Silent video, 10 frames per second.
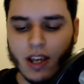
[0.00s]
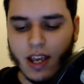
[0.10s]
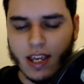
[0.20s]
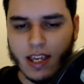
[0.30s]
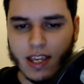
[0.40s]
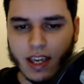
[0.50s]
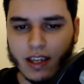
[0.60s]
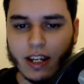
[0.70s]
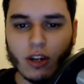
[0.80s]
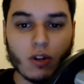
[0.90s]
y
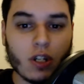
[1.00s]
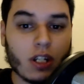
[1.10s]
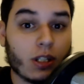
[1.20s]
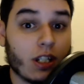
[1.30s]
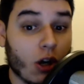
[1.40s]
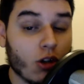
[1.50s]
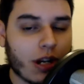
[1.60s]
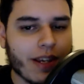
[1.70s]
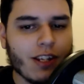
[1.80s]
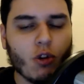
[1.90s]
que, si no lo
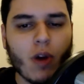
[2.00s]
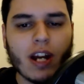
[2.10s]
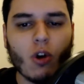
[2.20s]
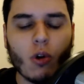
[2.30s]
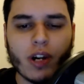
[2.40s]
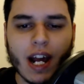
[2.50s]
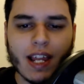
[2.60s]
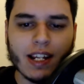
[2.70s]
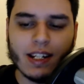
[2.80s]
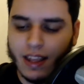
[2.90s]
sabéis, son unas
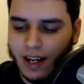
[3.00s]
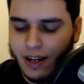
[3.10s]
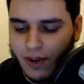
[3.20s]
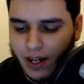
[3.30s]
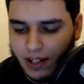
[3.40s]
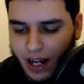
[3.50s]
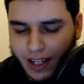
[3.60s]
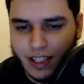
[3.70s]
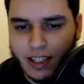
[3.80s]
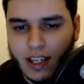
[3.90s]
jornadas que se celebran
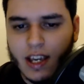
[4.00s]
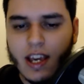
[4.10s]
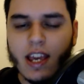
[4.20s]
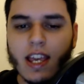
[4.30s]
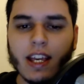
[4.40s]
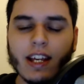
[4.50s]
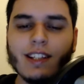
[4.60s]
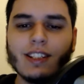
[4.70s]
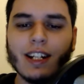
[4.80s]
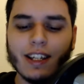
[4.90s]
aquí y que
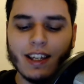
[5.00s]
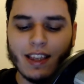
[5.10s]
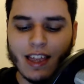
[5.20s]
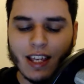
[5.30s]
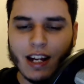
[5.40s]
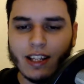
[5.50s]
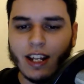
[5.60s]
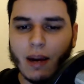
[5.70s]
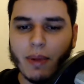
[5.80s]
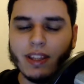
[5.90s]
se dedican
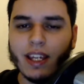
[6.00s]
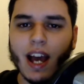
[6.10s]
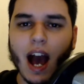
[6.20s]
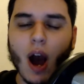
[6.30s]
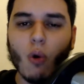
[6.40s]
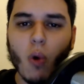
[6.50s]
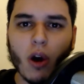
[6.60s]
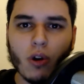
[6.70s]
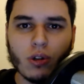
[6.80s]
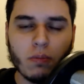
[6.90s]
enteramente a
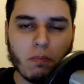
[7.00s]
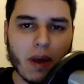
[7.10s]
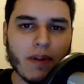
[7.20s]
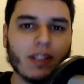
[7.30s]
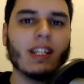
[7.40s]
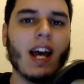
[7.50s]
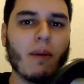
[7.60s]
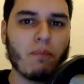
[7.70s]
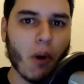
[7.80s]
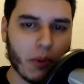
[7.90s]
juegos PBTA,
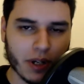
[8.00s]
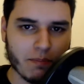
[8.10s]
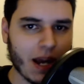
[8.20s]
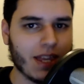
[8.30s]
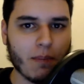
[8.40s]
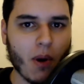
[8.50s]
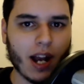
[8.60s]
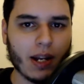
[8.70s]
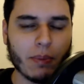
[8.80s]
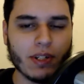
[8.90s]
Pobre by the
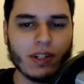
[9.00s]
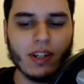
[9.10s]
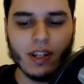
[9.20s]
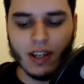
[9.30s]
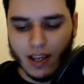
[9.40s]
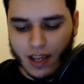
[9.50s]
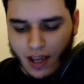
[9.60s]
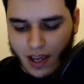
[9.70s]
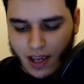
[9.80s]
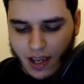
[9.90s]
Apocalypse.
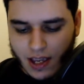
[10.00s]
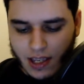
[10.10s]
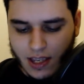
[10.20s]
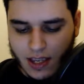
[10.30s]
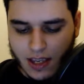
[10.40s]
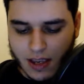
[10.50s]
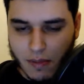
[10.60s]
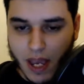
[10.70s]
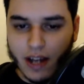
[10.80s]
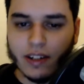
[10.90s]
Y
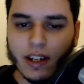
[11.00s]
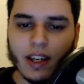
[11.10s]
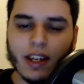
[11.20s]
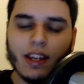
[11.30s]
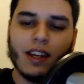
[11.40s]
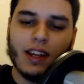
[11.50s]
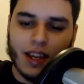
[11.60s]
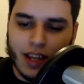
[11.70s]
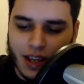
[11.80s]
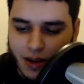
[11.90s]
bien,
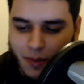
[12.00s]
eh,